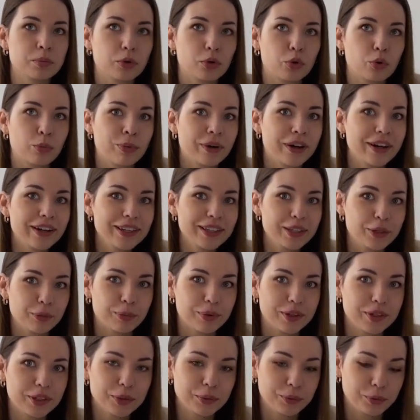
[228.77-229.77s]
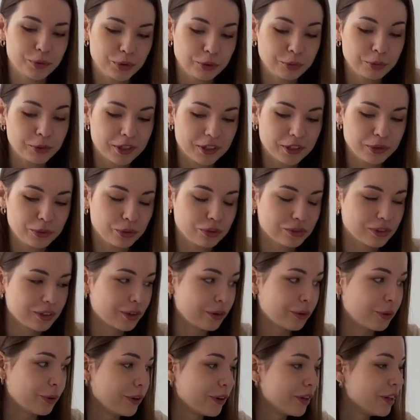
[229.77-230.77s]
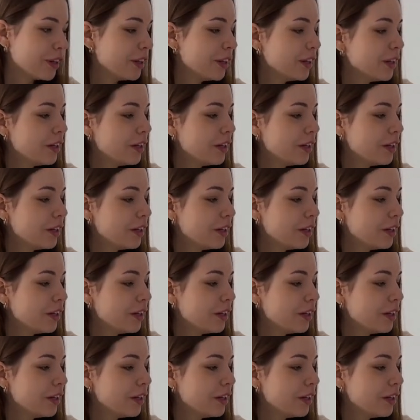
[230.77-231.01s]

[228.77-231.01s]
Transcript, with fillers: покупает, и поэтому им кладут такое.